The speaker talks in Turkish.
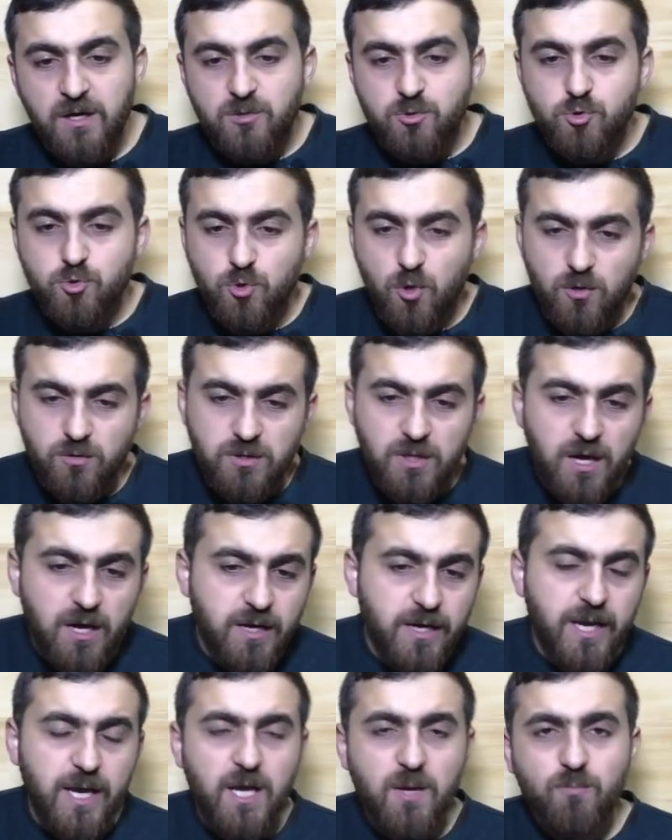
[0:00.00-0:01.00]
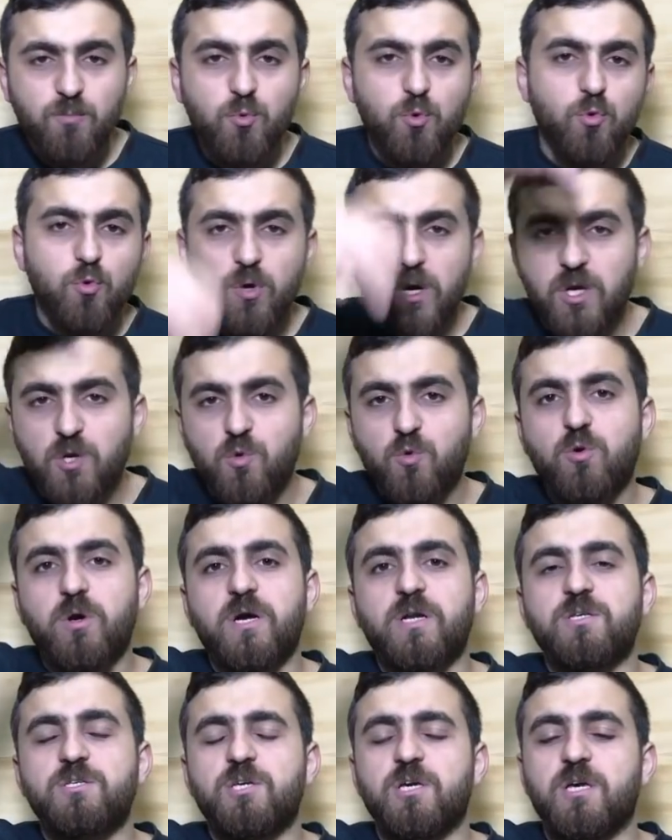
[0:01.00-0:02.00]
Sonlar hep yukarı
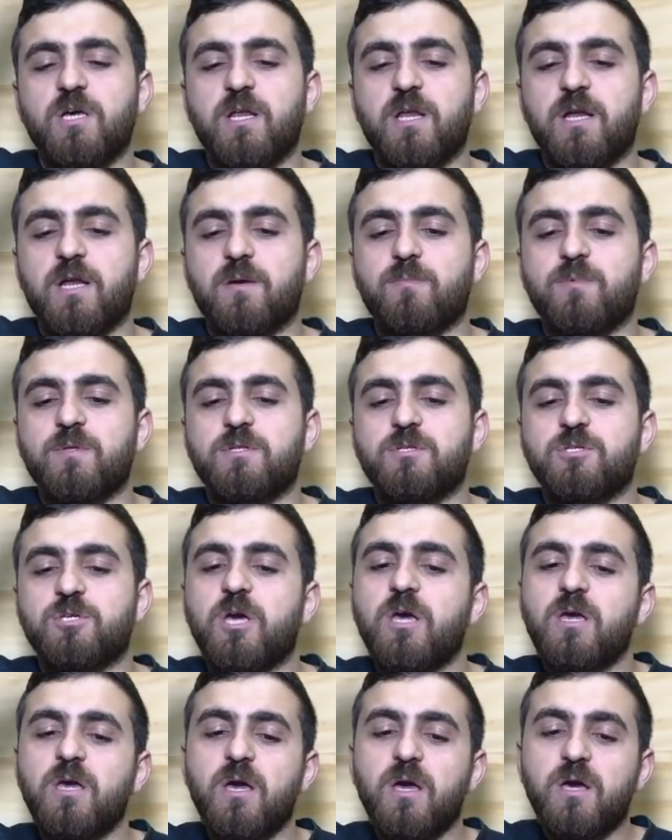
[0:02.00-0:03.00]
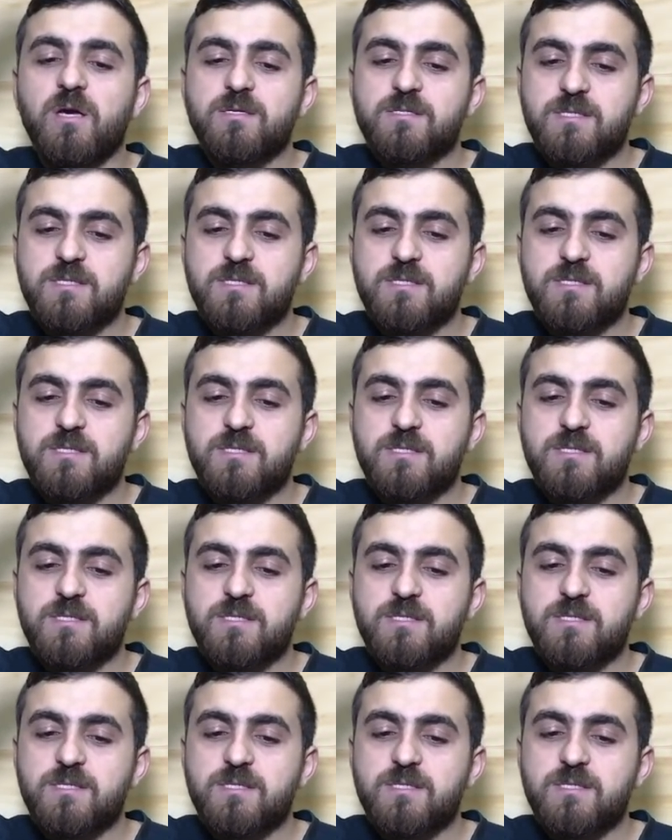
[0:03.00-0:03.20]
yukarı çekilerek bitecek.